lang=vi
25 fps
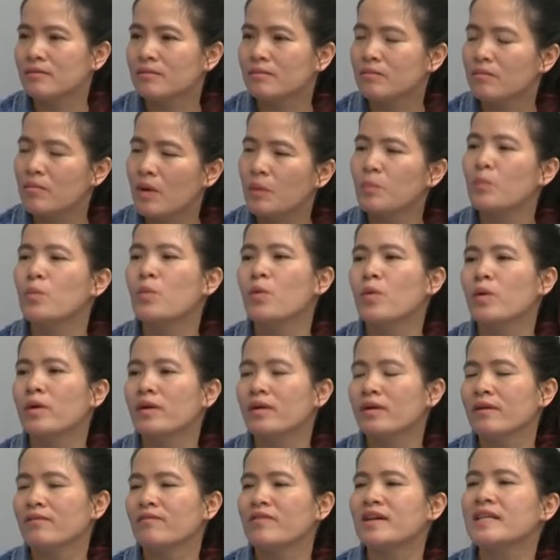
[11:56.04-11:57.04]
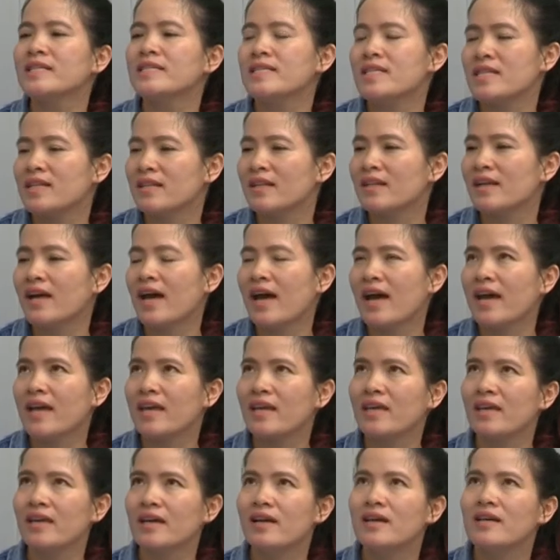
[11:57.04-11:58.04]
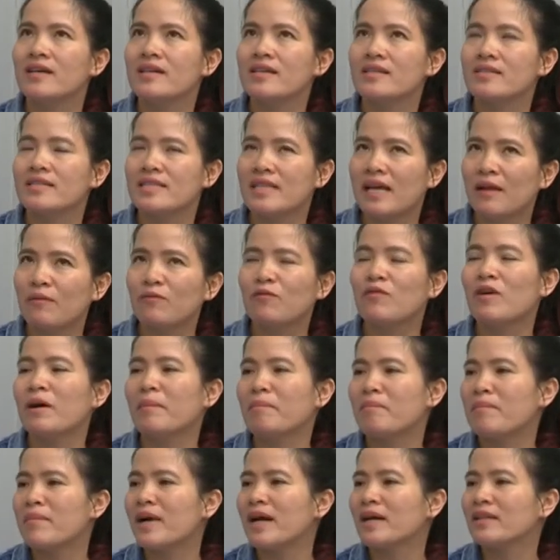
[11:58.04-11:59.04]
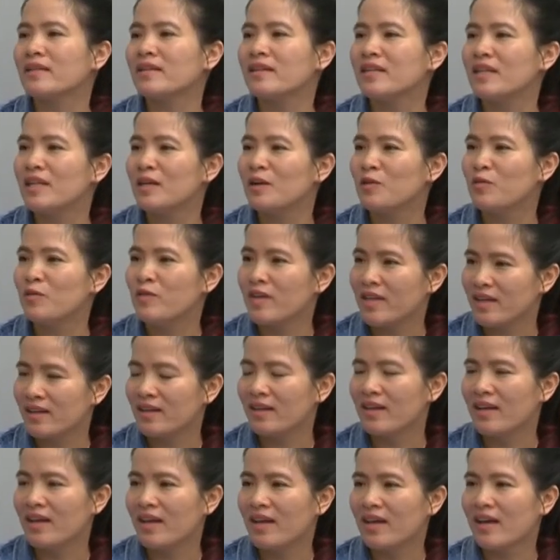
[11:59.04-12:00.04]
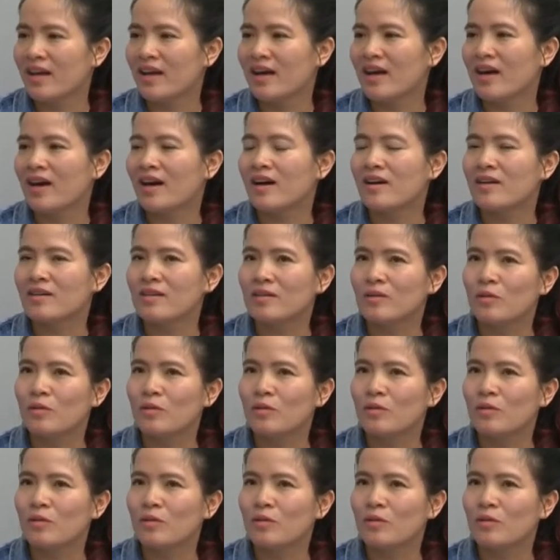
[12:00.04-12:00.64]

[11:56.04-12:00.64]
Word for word: mong muốn phát triển cái sản phẩm mang thương hiệu Việt à,